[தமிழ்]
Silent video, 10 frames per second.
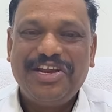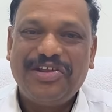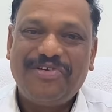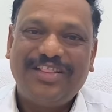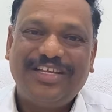
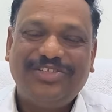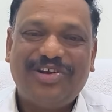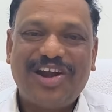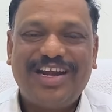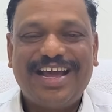நிறுவனத்தையும்
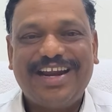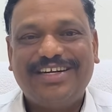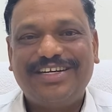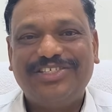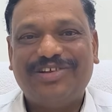சொல்லலை
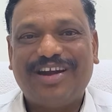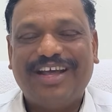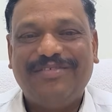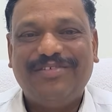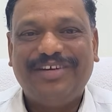டைரக்டரையும்
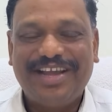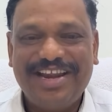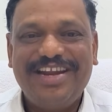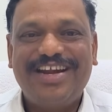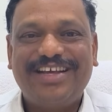சொல்லலை
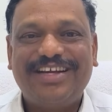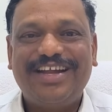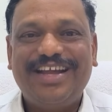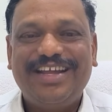டெய்லி நடக்கிற